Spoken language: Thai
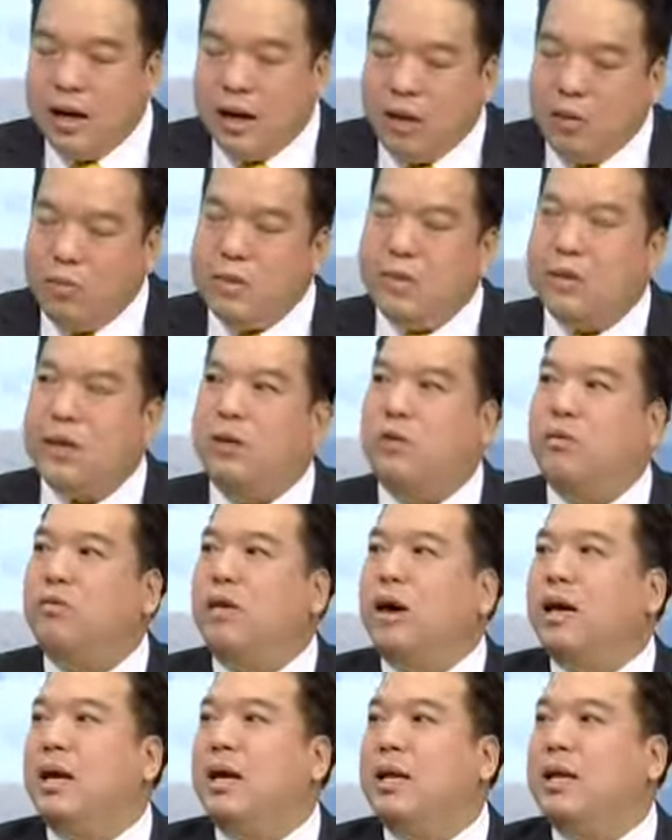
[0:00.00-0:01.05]
เขาไปใช้รถ
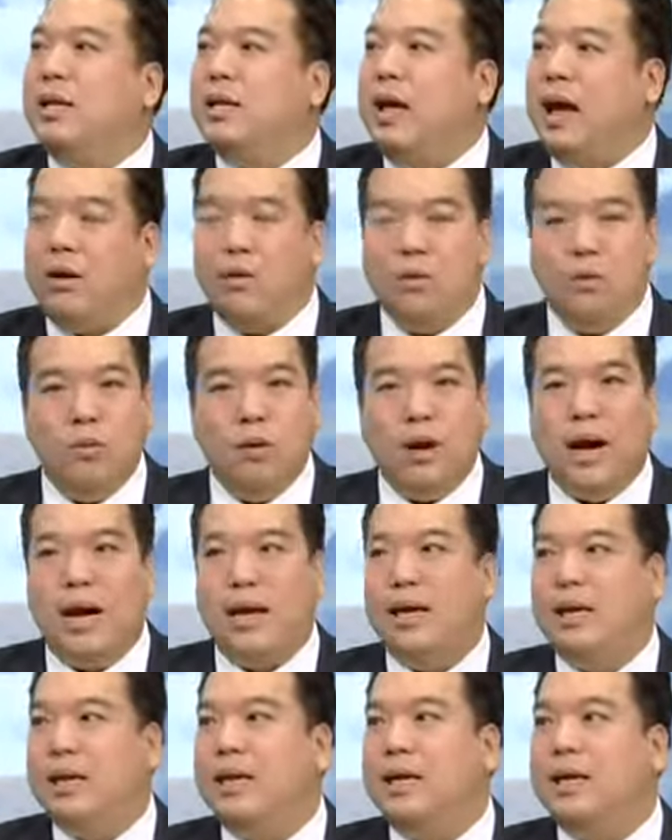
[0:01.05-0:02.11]
ไฟทางคู่ได้
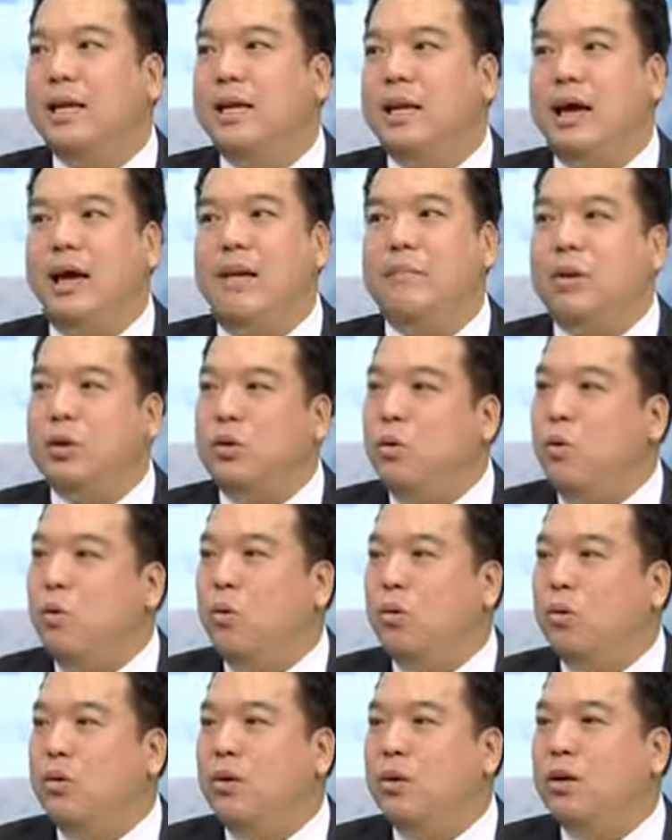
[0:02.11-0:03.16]
นะครับมันถู
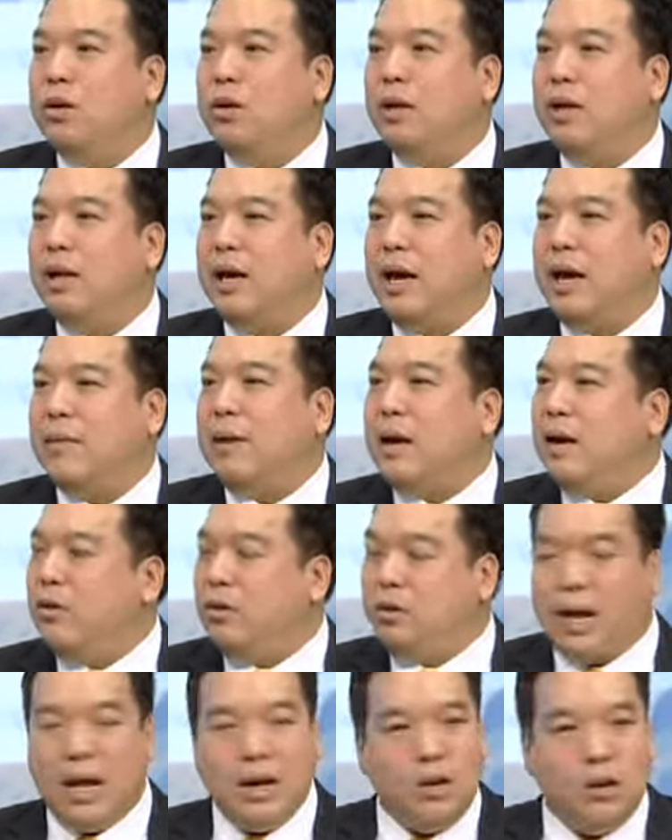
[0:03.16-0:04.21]
กนะครับค่าโด
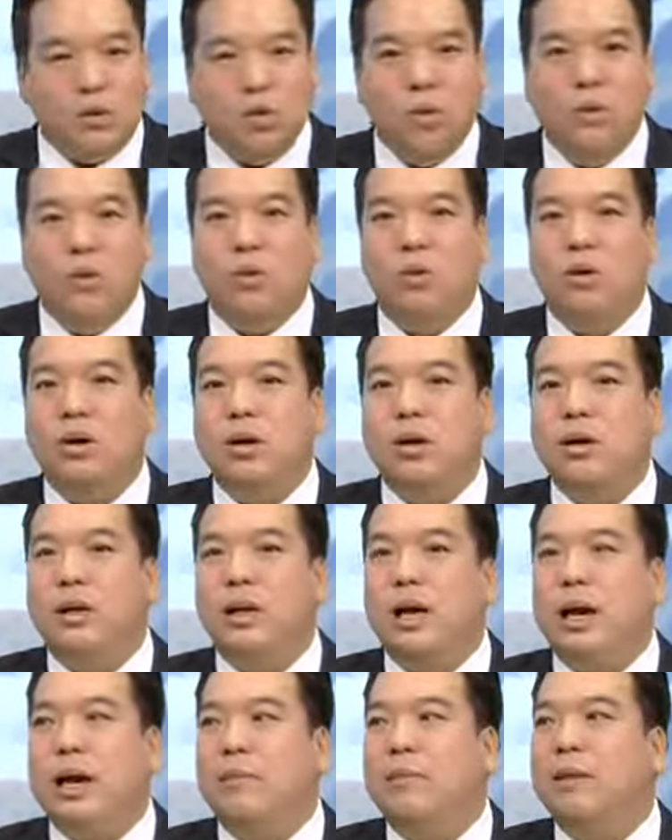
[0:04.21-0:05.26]
ยสารก็ถูก
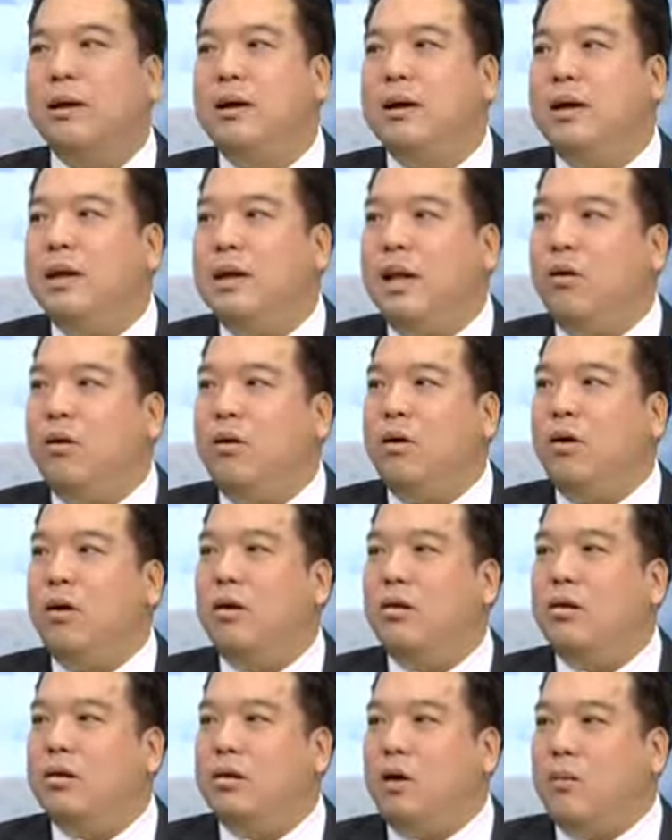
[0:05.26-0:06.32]
นะครับแล้วก็
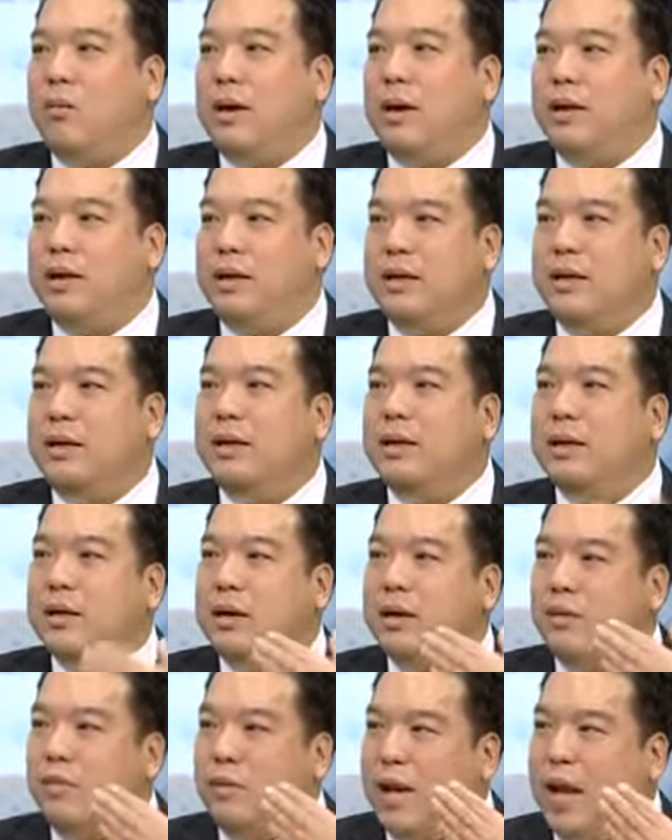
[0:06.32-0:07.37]
ต่อไปคือ
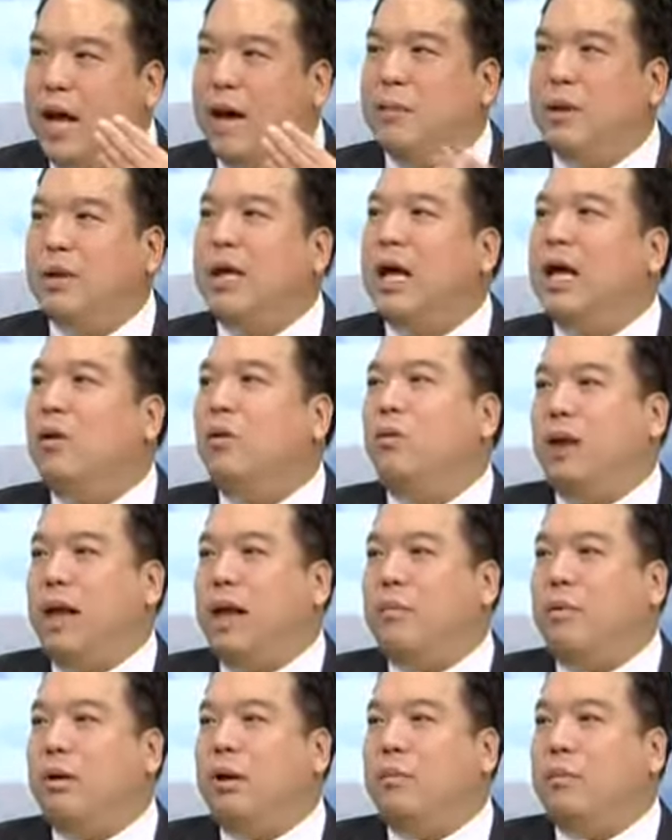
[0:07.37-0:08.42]
เวลามันสั้นลง
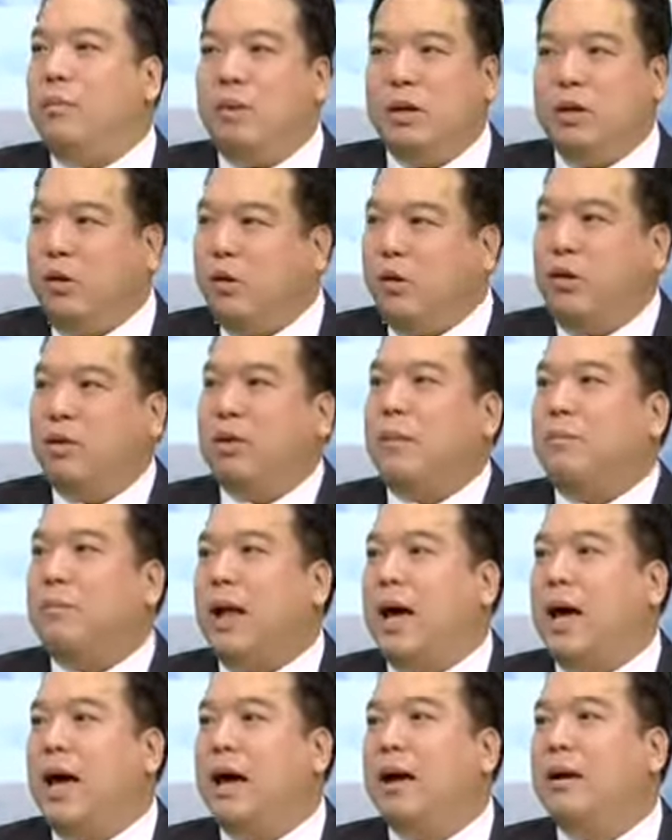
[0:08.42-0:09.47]
แล้วเพราะถ้ามันไม่ต้องรอสับ
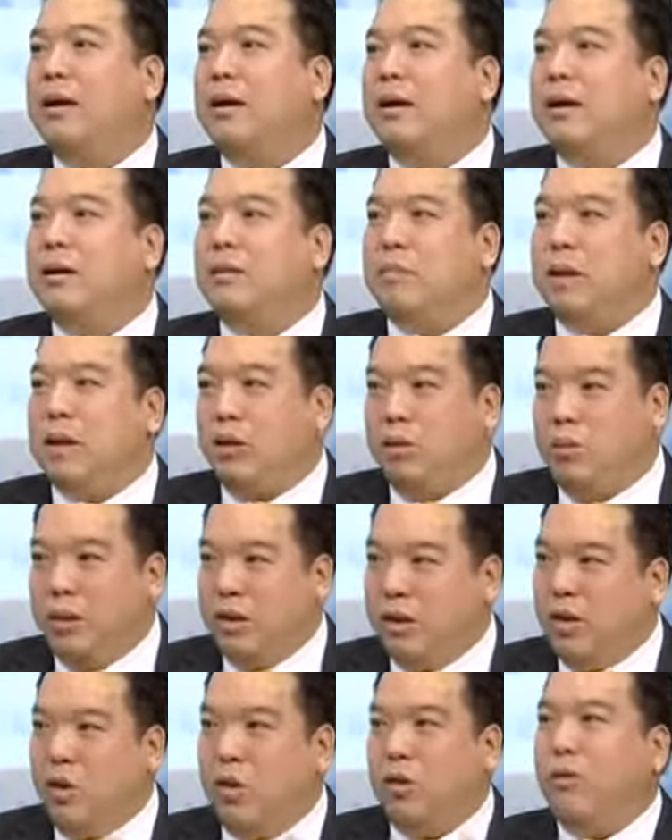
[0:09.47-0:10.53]
ราง ไม่ต้องไป
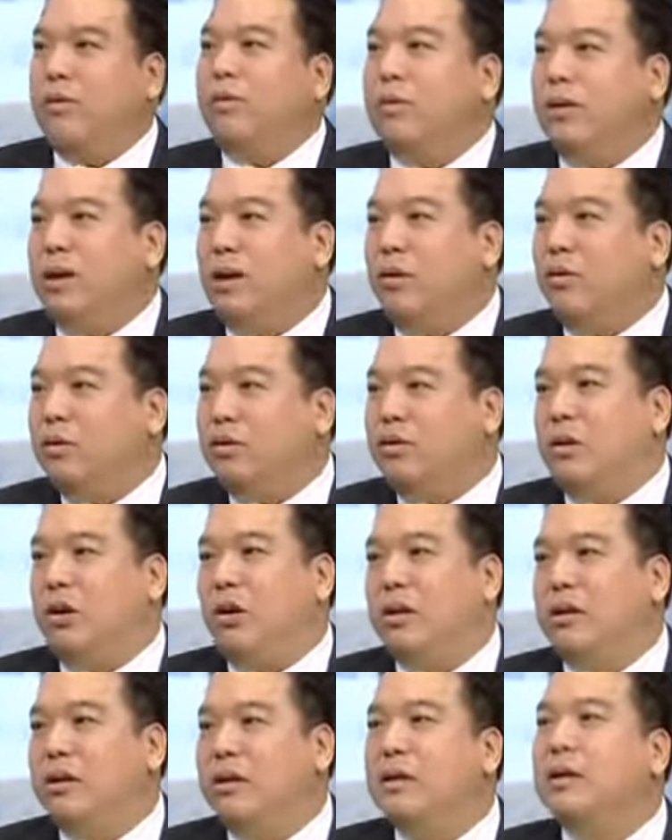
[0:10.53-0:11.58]
รอรถเสียรถจอ
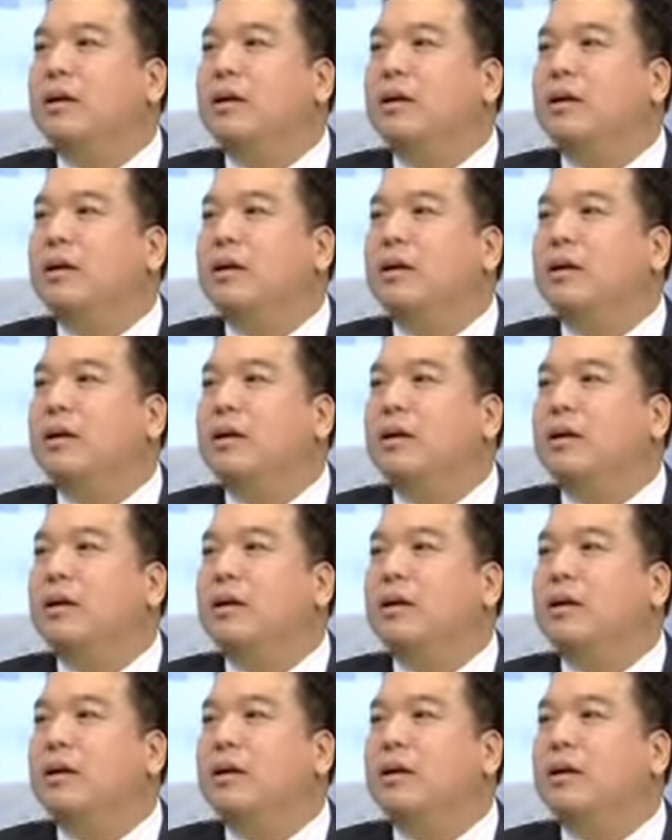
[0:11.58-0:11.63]
ด